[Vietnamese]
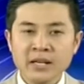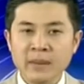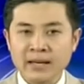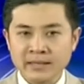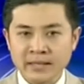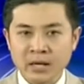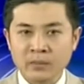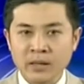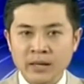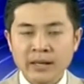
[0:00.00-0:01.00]
Với địa bàn
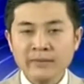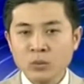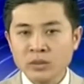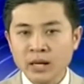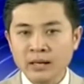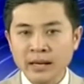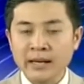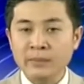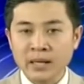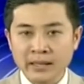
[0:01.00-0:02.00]
trải rộng, các vùng
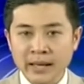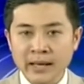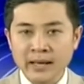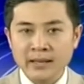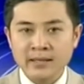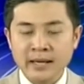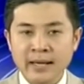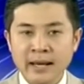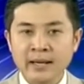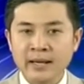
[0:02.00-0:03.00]
rừng lại nằm liên kề,
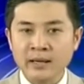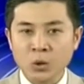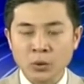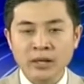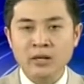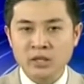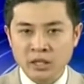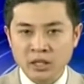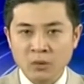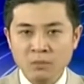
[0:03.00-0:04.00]
xen kẽ cạnh khu
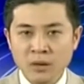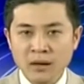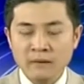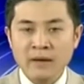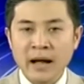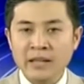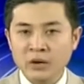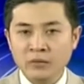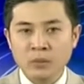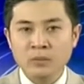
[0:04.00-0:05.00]
dân cư sinh sống
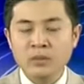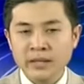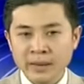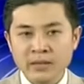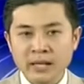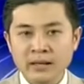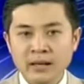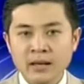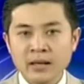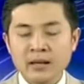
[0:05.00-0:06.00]
và nhiều vùng giáp
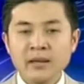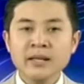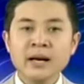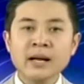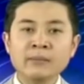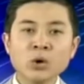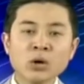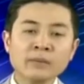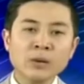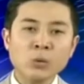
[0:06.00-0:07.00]
ranh. Nhưng nhờ làm tốt
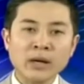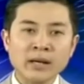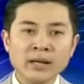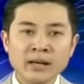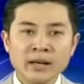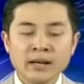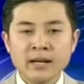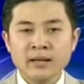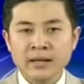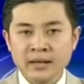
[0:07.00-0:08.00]
công tác quản lý,
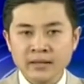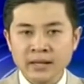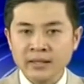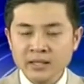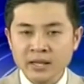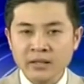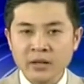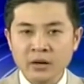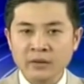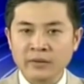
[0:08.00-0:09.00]
nên những diện tích
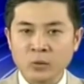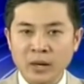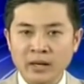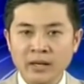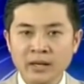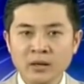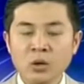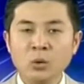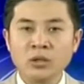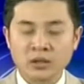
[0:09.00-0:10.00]
rừng do đơn vị quản lý
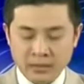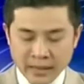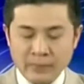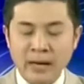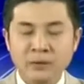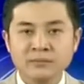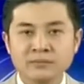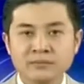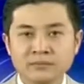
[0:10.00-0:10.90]
luôn được đảm bảo.